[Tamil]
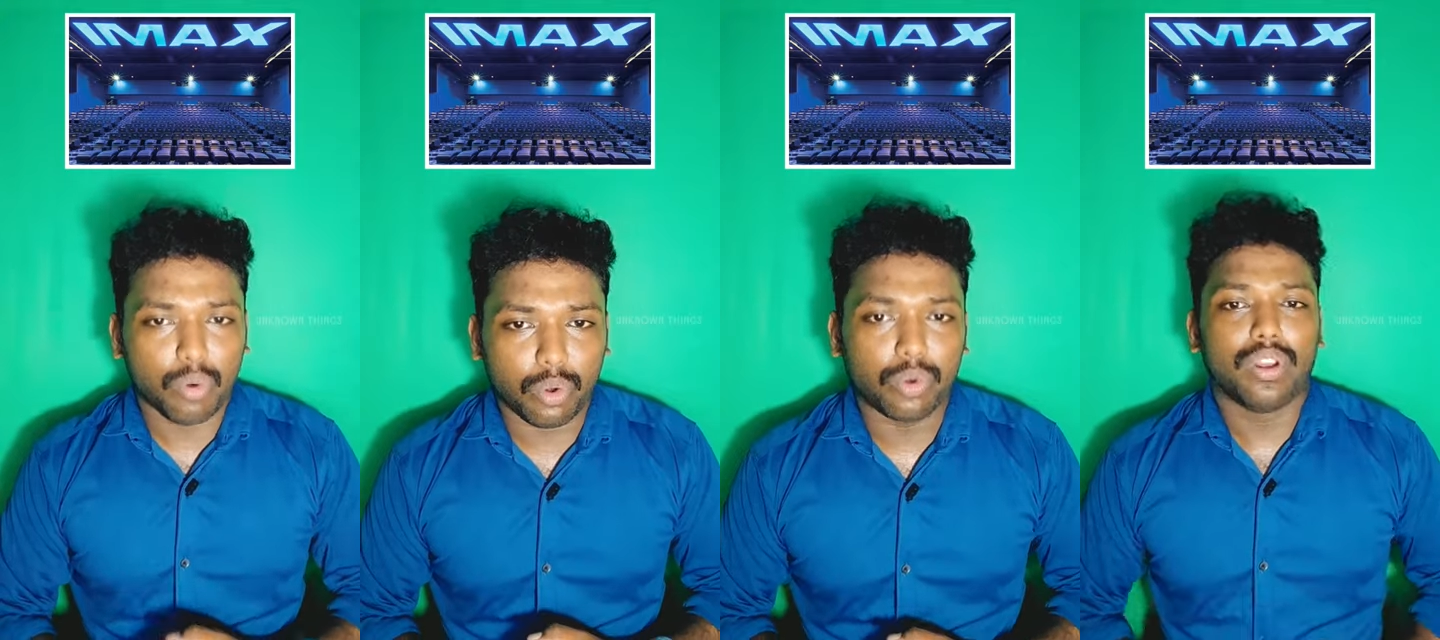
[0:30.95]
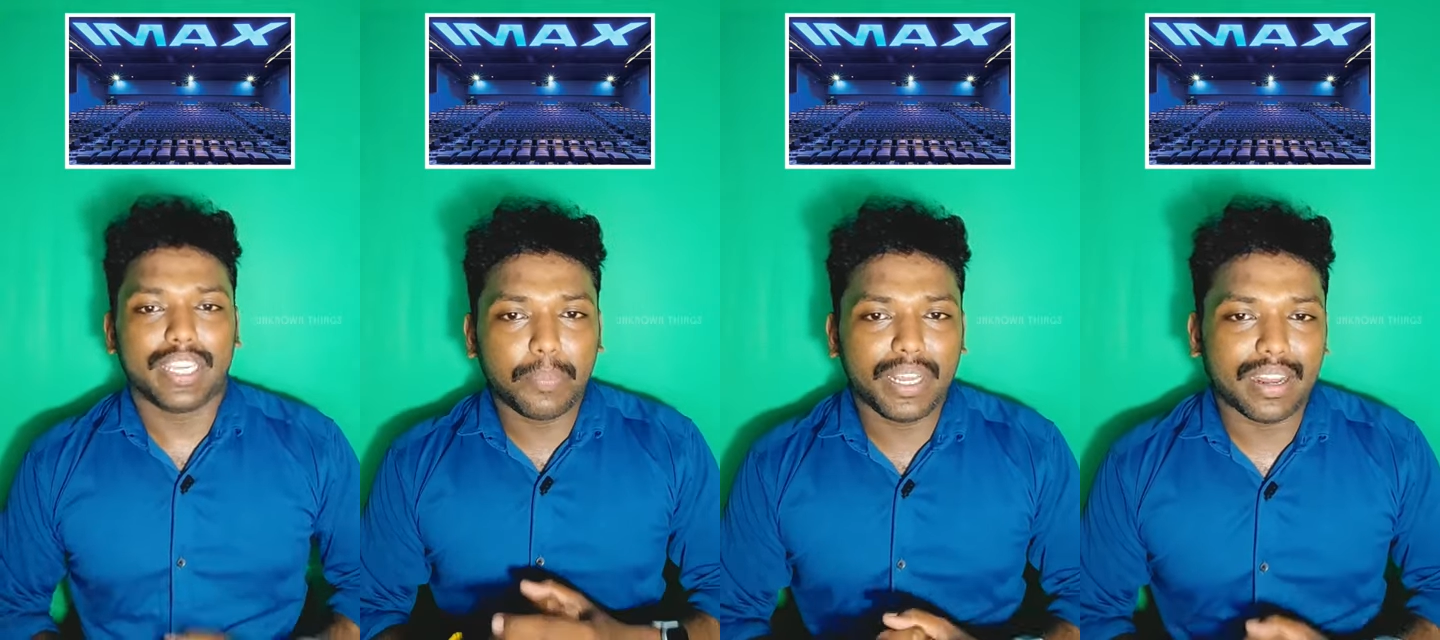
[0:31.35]
ஓடும்
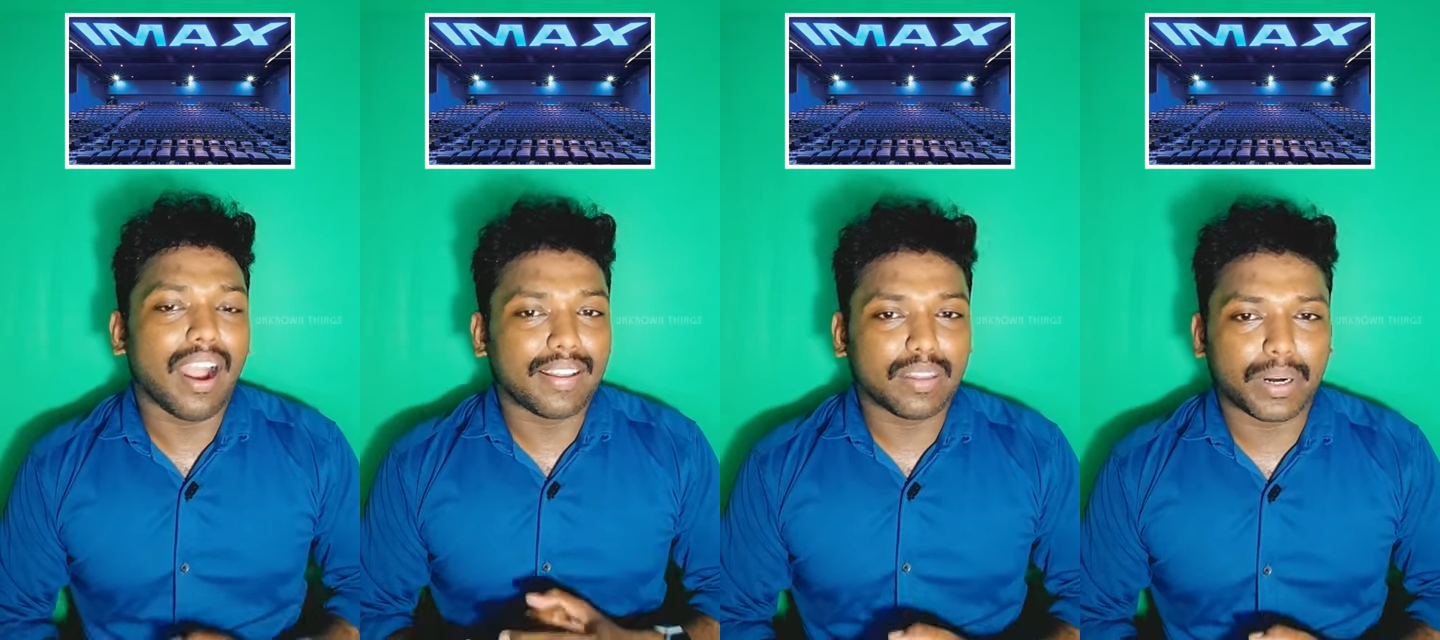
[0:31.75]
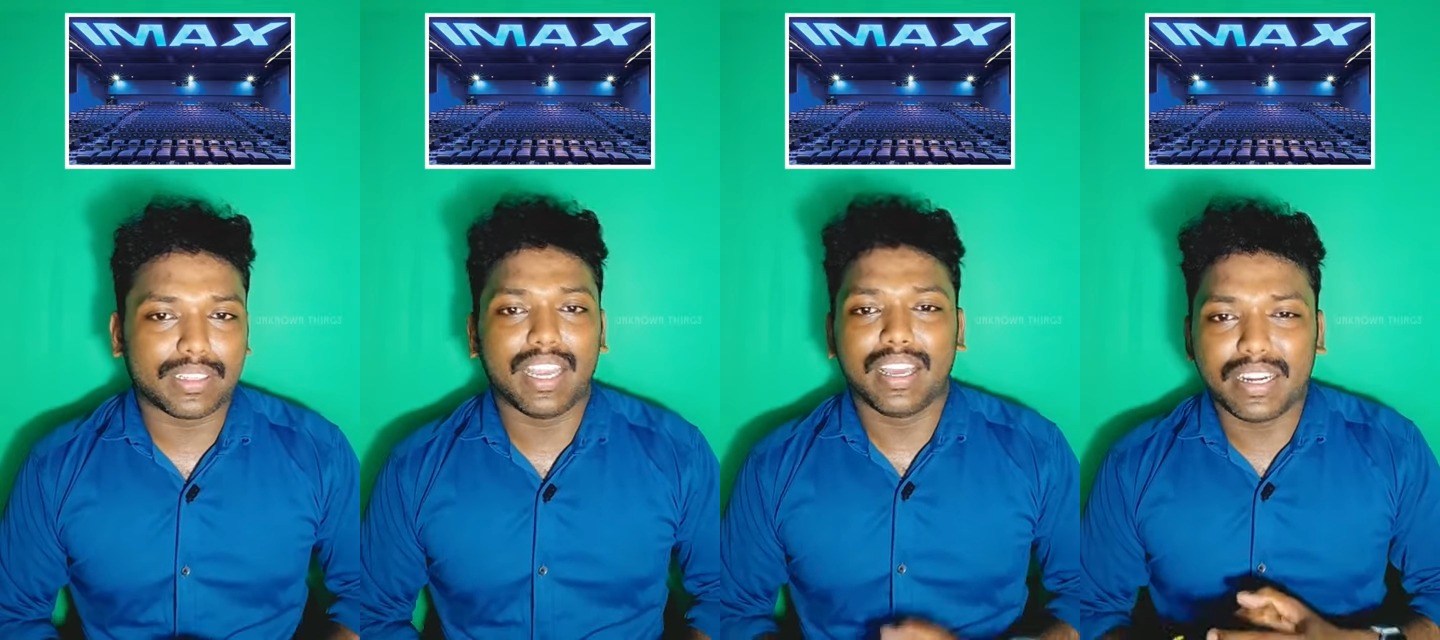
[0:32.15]
எப்படின்னா அந்த
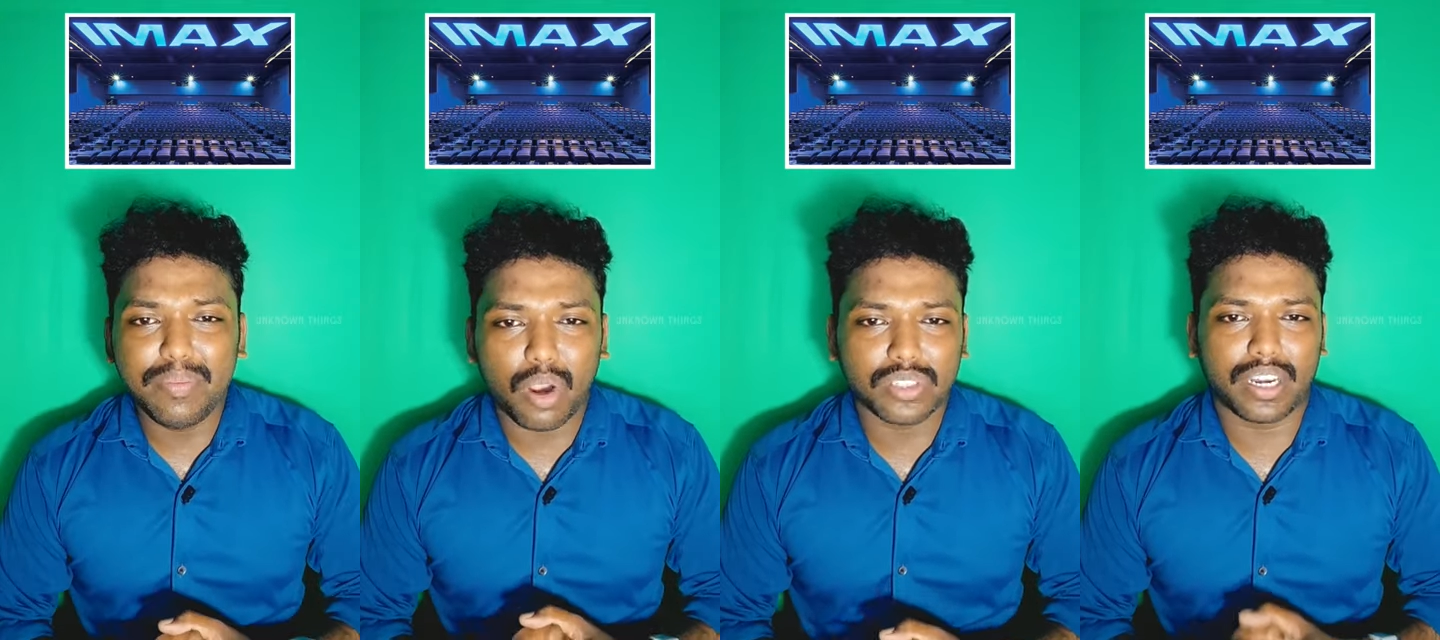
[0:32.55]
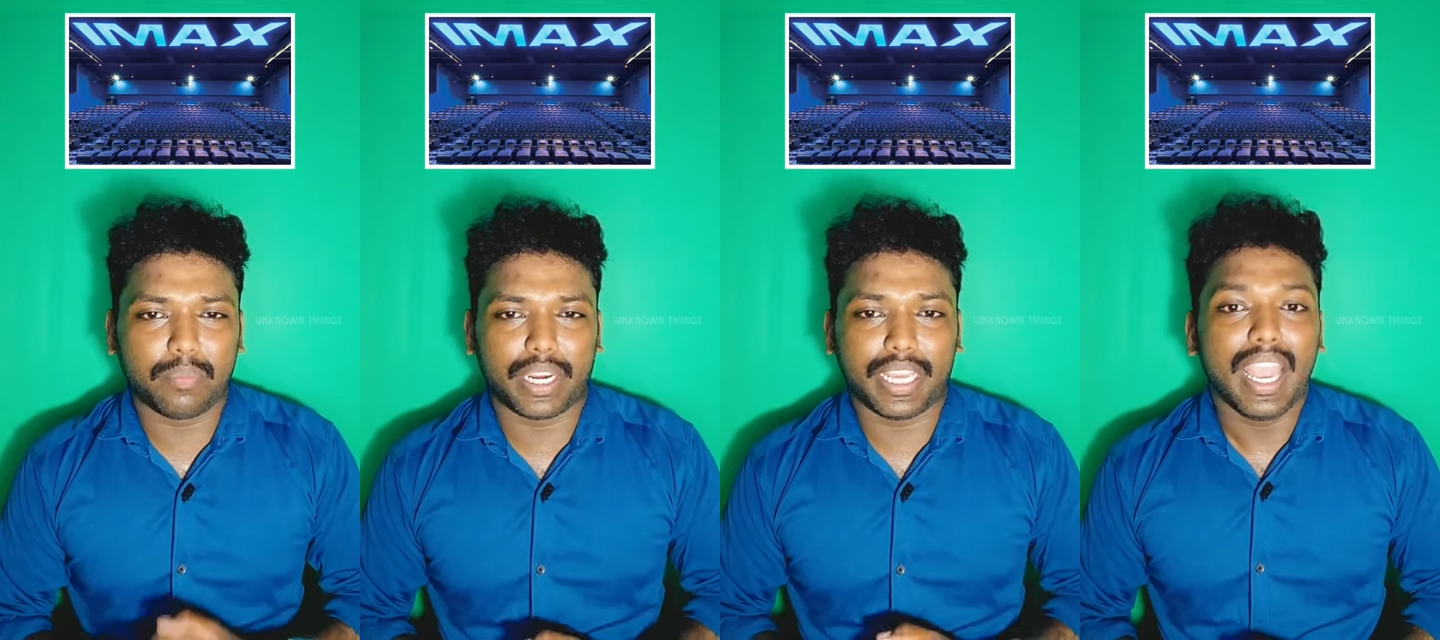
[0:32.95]
படத்தை
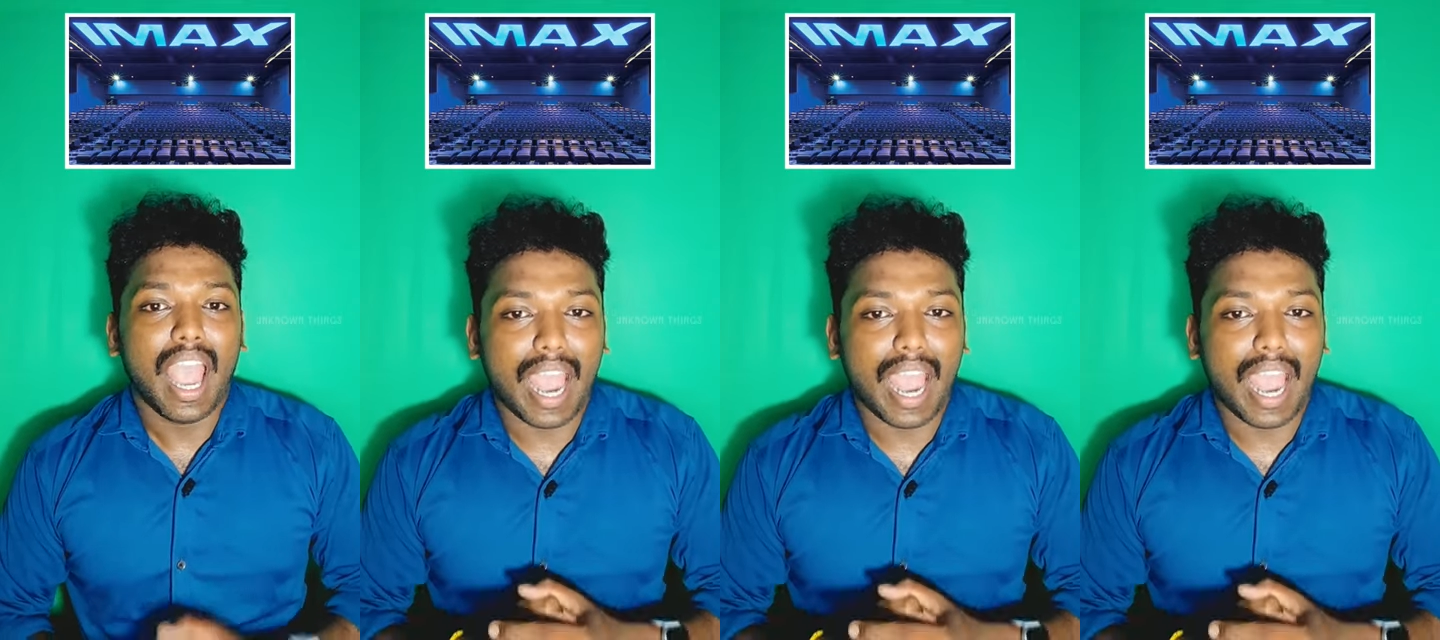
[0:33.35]
ரீமாஸ்டரிங் பண்ணி